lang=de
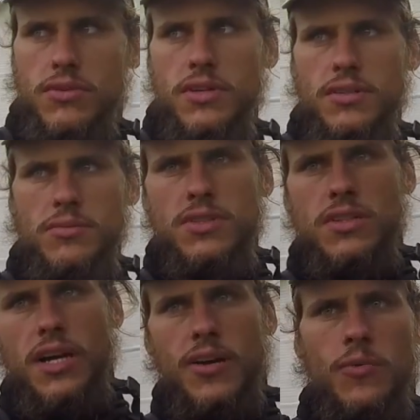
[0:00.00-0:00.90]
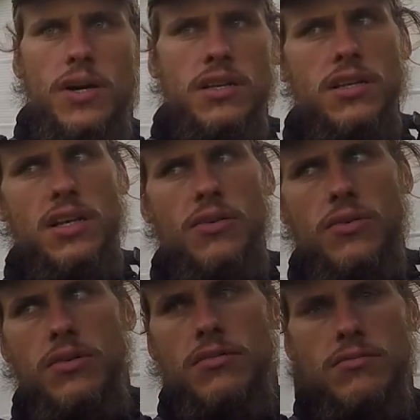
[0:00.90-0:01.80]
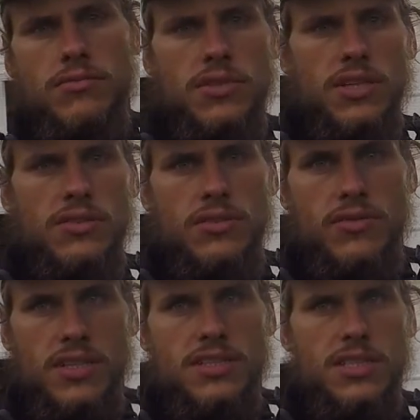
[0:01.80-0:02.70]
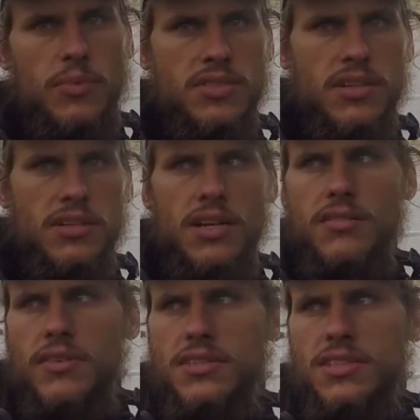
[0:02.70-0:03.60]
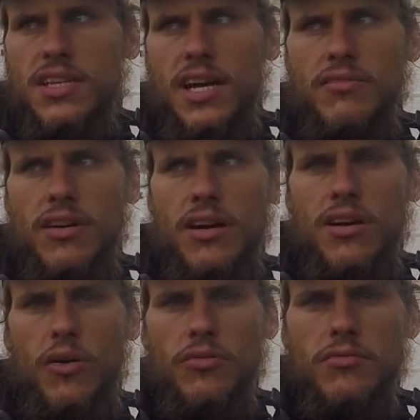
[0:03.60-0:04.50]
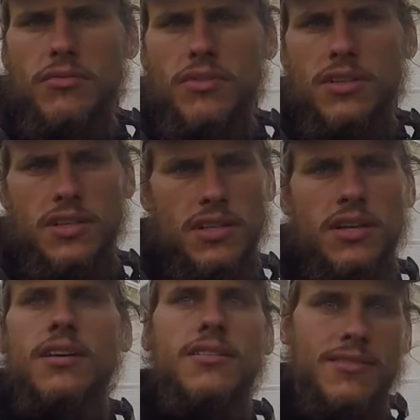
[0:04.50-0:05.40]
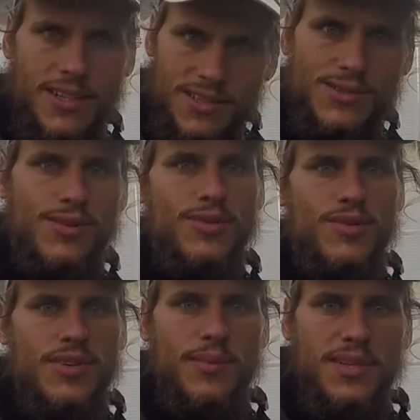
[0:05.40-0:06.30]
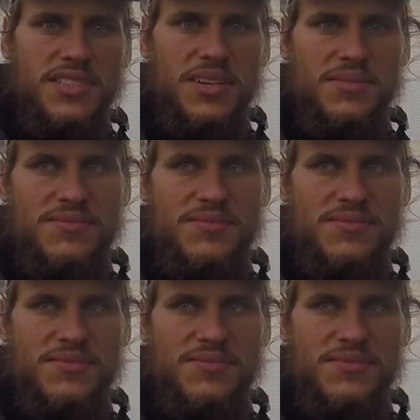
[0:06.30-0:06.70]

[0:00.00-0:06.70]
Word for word: vorhin mit 3,8 Kilo. Es geht wesentlich besser, ich kann wesentlich einfacher laufen. Das ist auf jeden Fall besser.